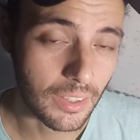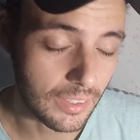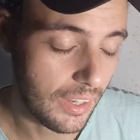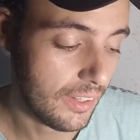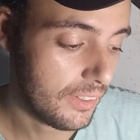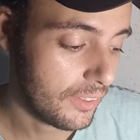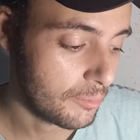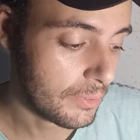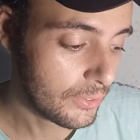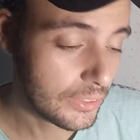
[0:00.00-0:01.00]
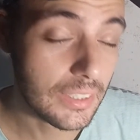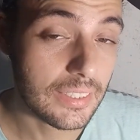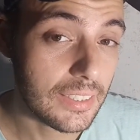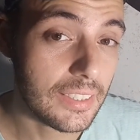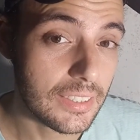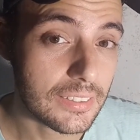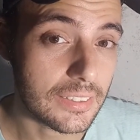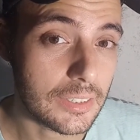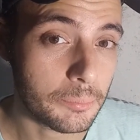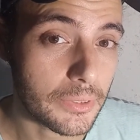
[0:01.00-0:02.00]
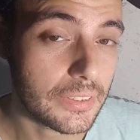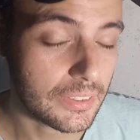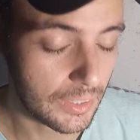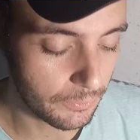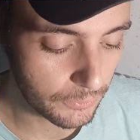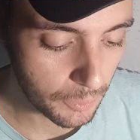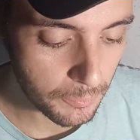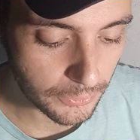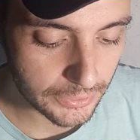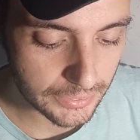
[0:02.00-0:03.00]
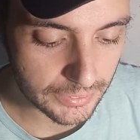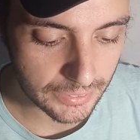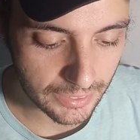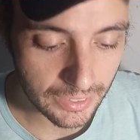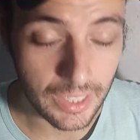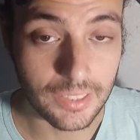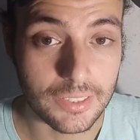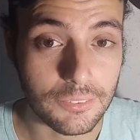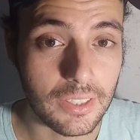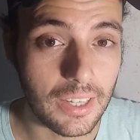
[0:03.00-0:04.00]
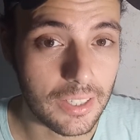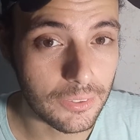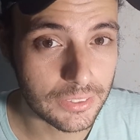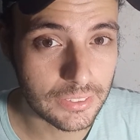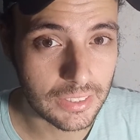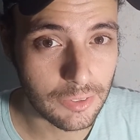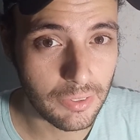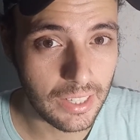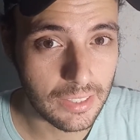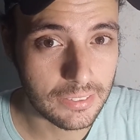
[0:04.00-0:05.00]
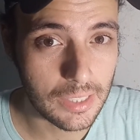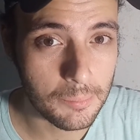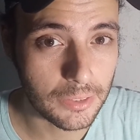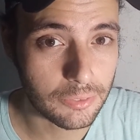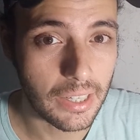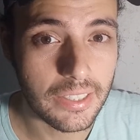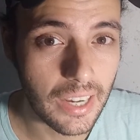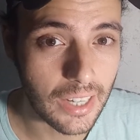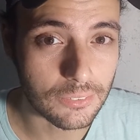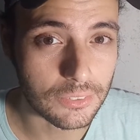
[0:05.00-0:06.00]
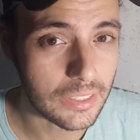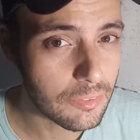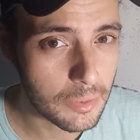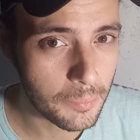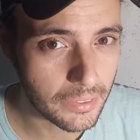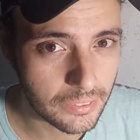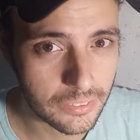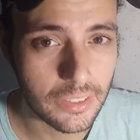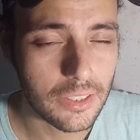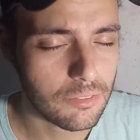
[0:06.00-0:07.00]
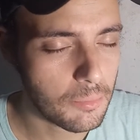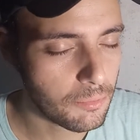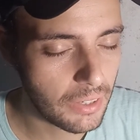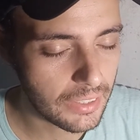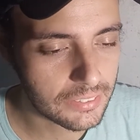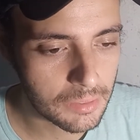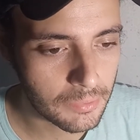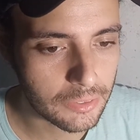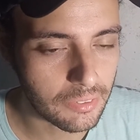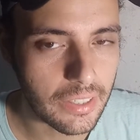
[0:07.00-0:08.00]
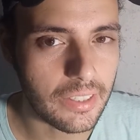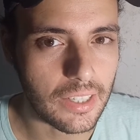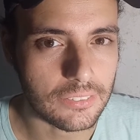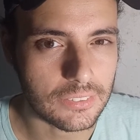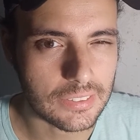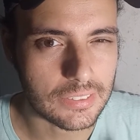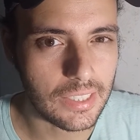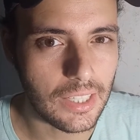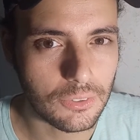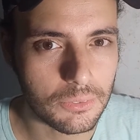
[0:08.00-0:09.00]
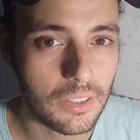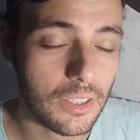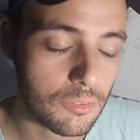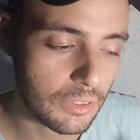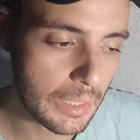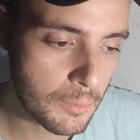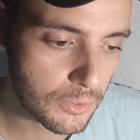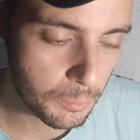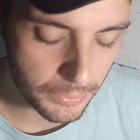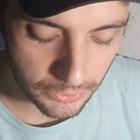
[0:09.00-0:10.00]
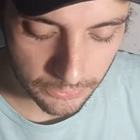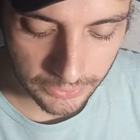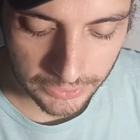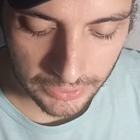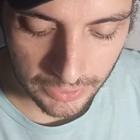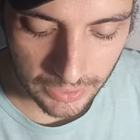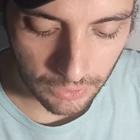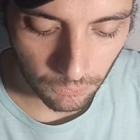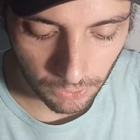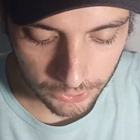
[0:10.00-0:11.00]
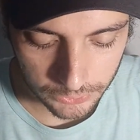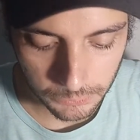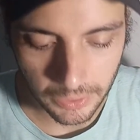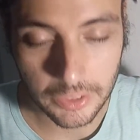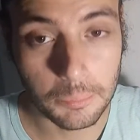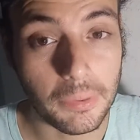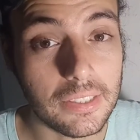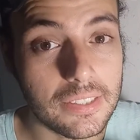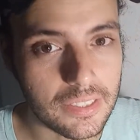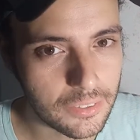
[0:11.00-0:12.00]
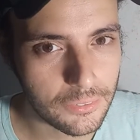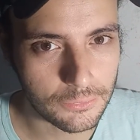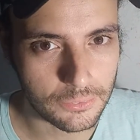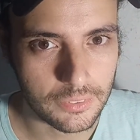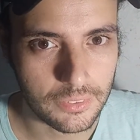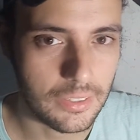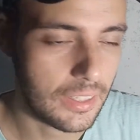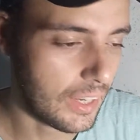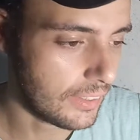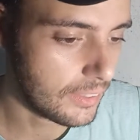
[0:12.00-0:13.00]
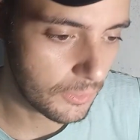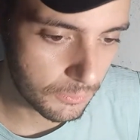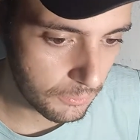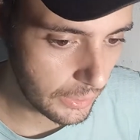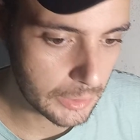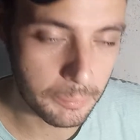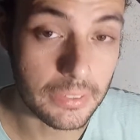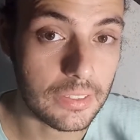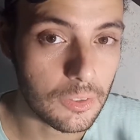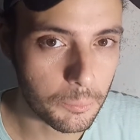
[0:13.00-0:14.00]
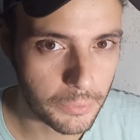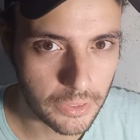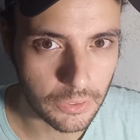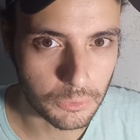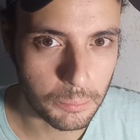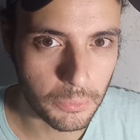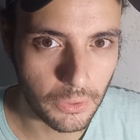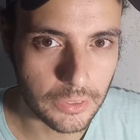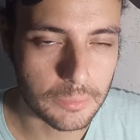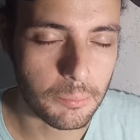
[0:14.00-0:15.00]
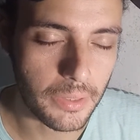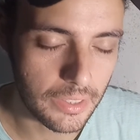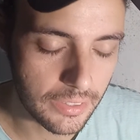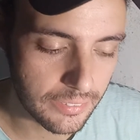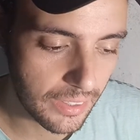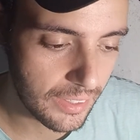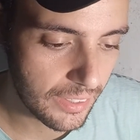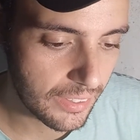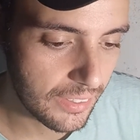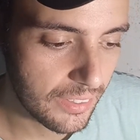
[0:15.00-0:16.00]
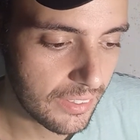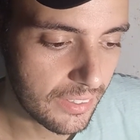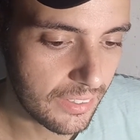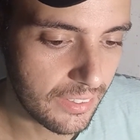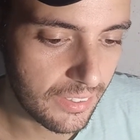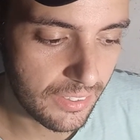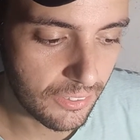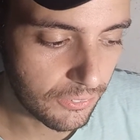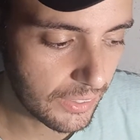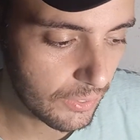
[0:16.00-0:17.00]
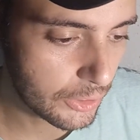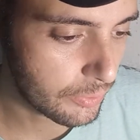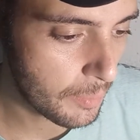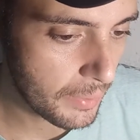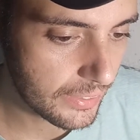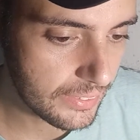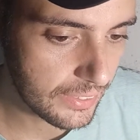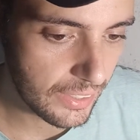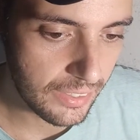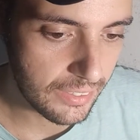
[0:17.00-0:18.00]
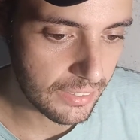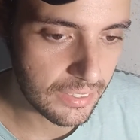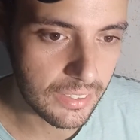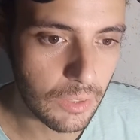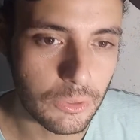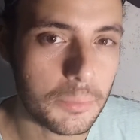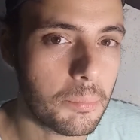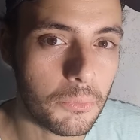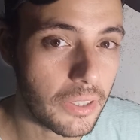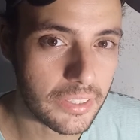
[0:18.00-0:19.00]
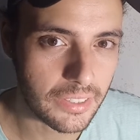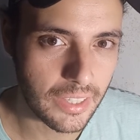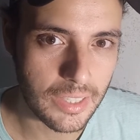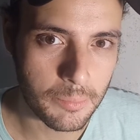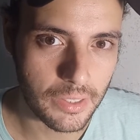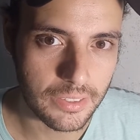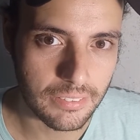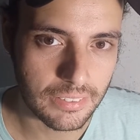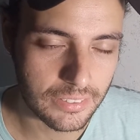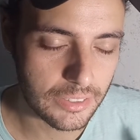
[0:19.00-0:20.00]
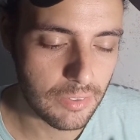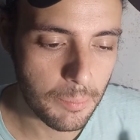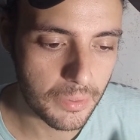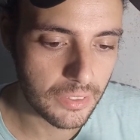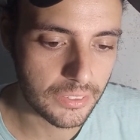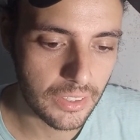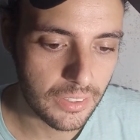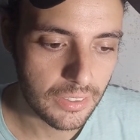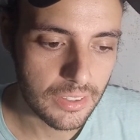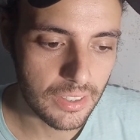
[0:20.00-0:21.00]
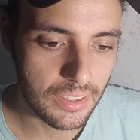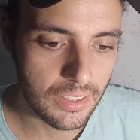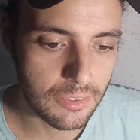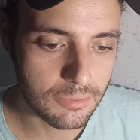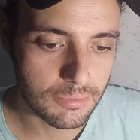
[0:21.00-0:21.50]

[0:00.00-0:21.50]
Tá? Uma notícia até interessante, por sinal. E como eu disse, né, aqui no canal a gente tem que falar temas variados. Livremente, vamos falar temas variados, certo? Vou dar minhas opiniões, lógico, respeitando cada um, respeitando a opinião do próximo, beleza, galera? É, eu não quero difamar ninguém, nem quero expor ninguém, beleza? A gente vai apenas. É,